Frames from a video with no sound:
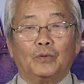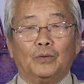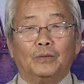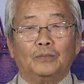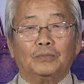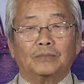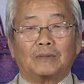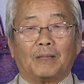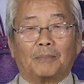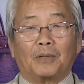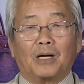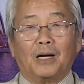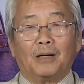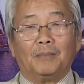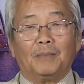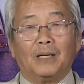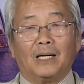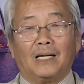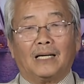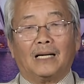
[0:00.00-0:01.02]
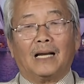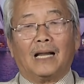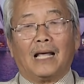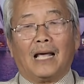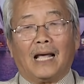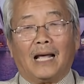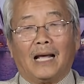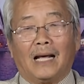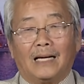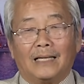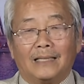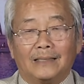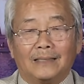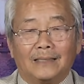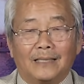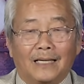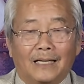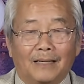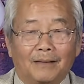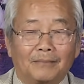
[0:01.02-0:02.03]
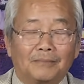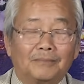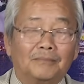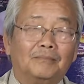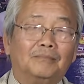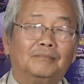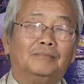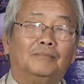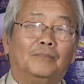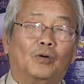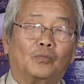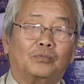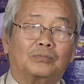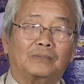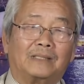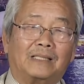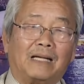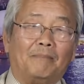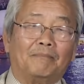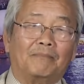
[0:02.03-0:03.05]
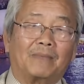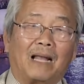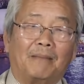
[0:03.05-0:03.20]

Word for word: của ông Tập Cận Bình là 100 ờ,